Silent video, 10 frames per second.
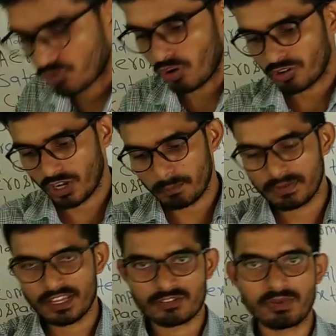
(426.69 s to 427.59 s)
डॉक्टर
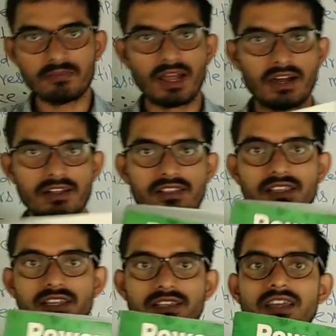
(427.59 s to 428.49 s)
पी एस भीमरा
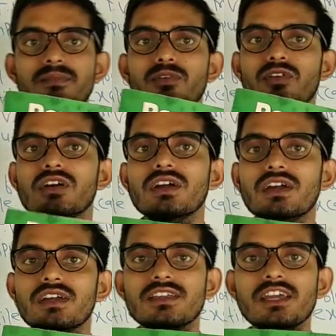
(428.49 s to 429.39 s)
देखिए ये
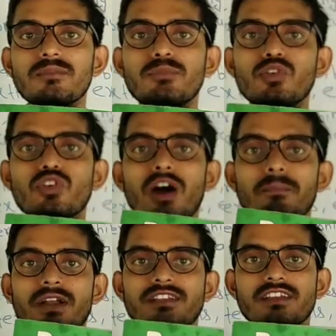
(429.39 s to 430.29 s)
बुक ये बुक को आप
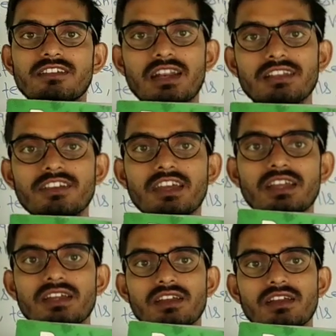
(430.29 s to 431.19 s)
परचेज कर लीजिए
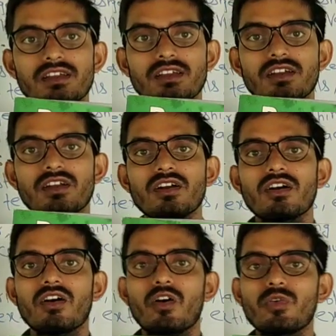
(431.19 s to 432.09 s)

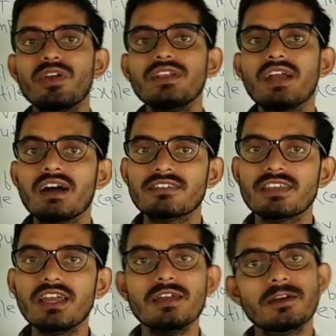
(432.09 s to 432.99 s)
और फिर यहाँ से
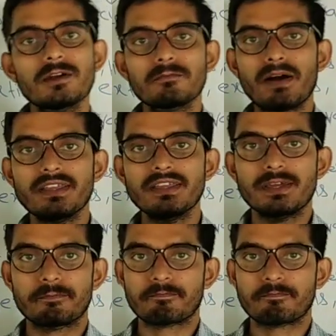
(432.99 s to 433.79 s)
पढ़िए